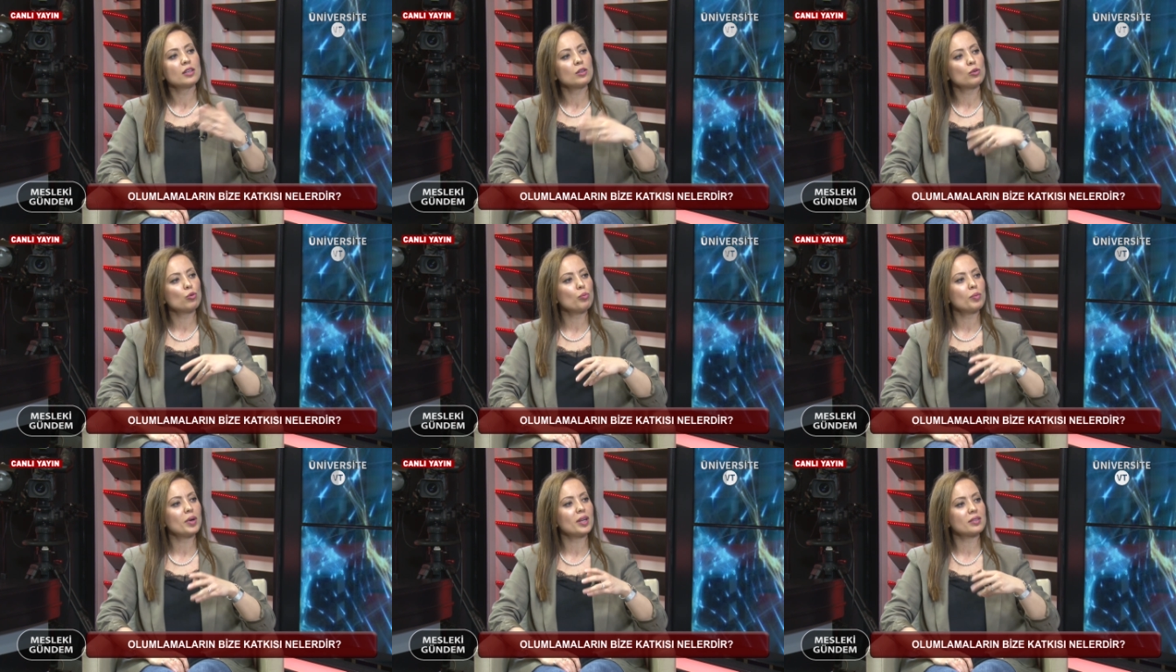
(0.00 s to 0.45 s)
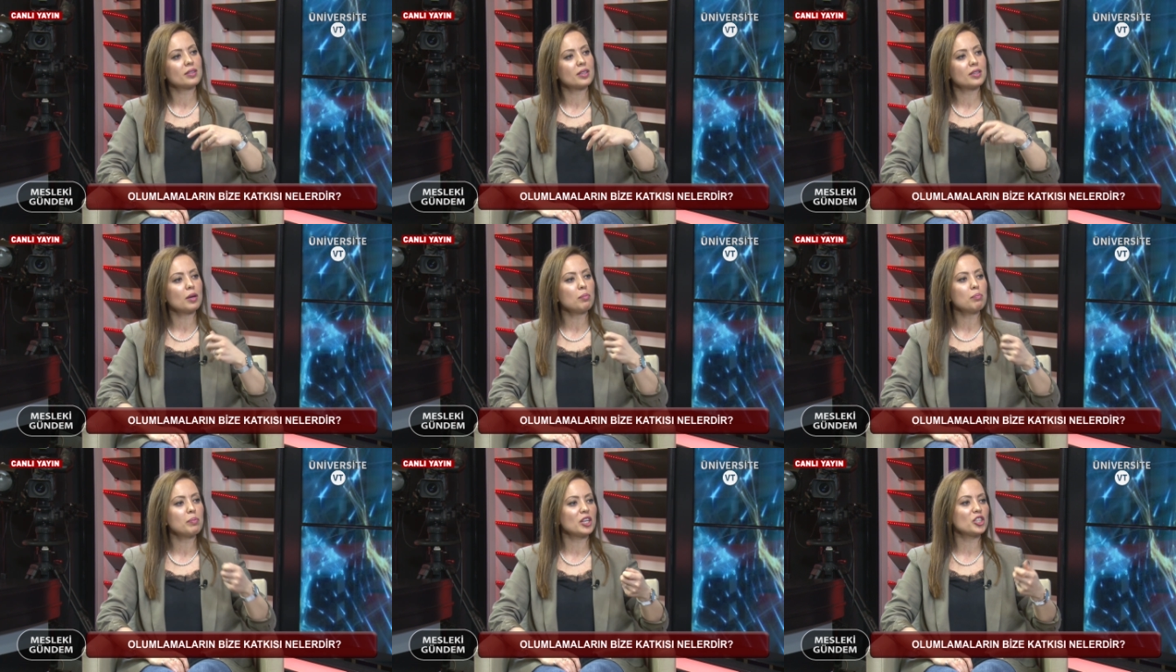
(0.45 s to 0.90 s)

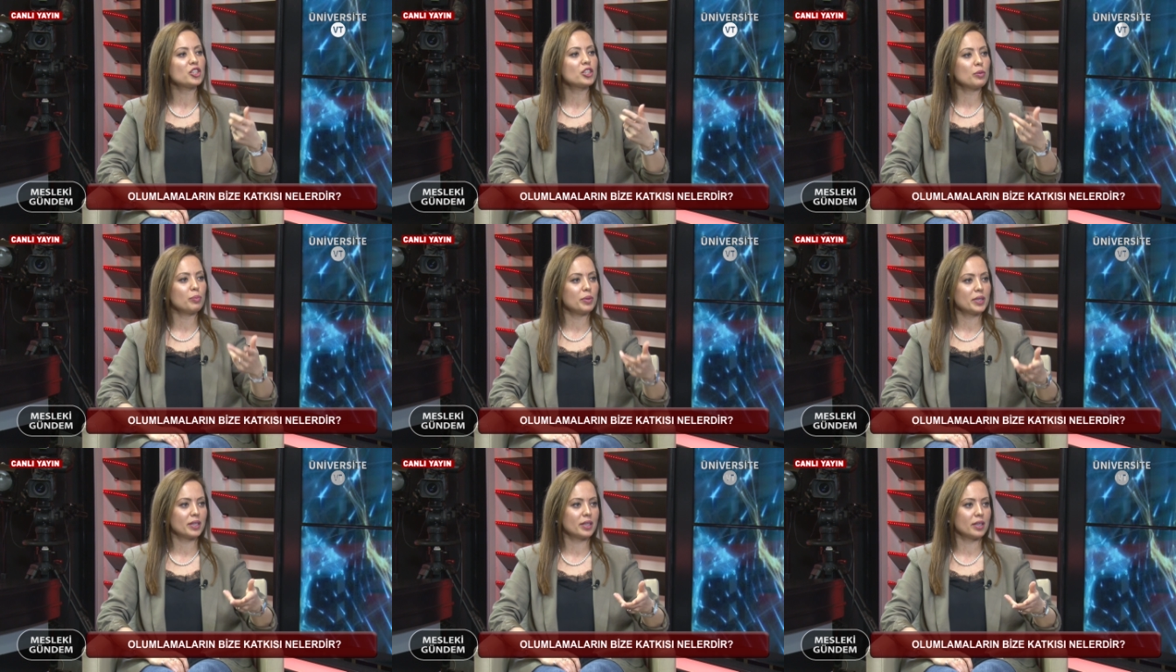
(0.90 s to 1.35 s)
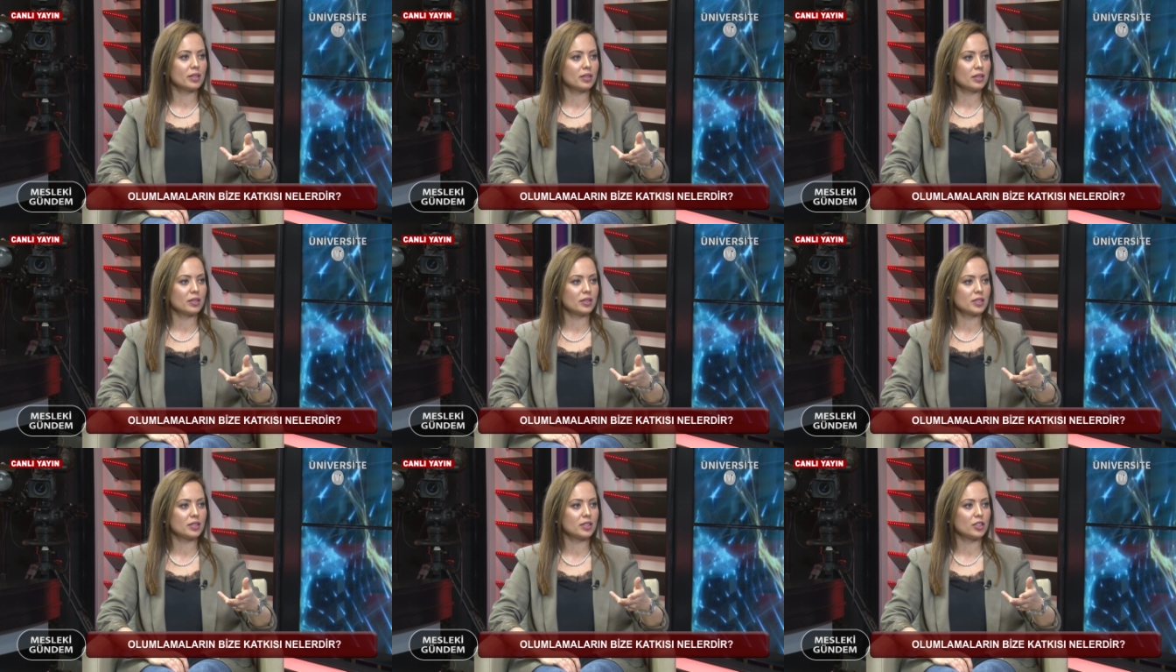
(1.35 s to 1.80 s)
Kumandadan başka bir
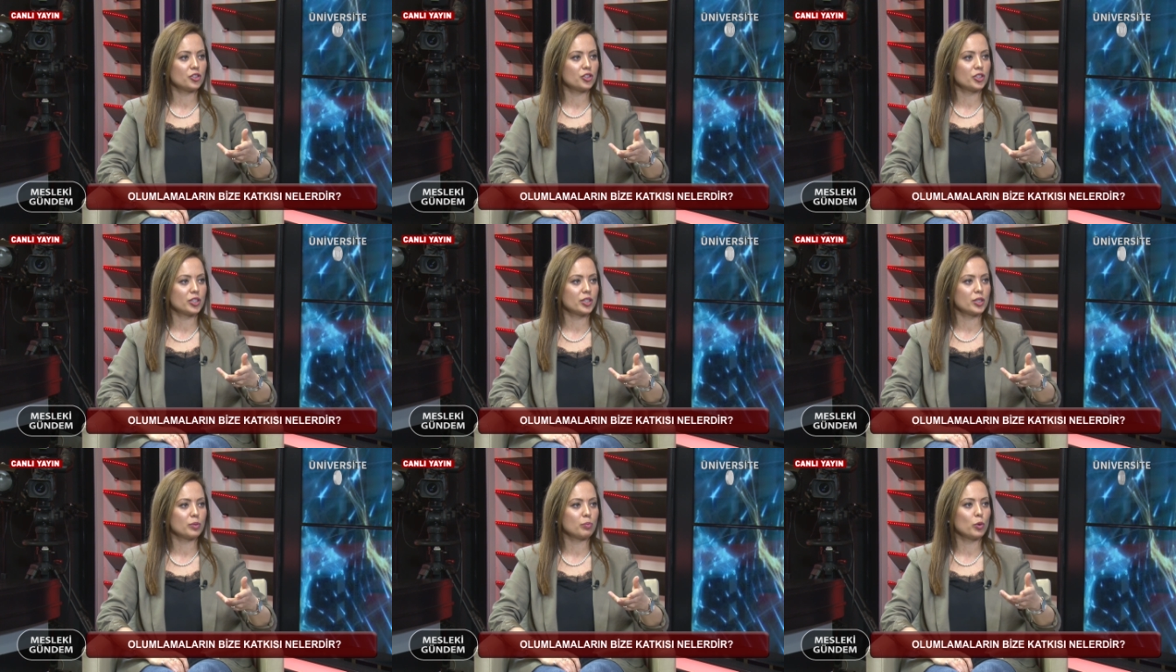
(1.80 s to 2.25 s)
kanalı seçerim.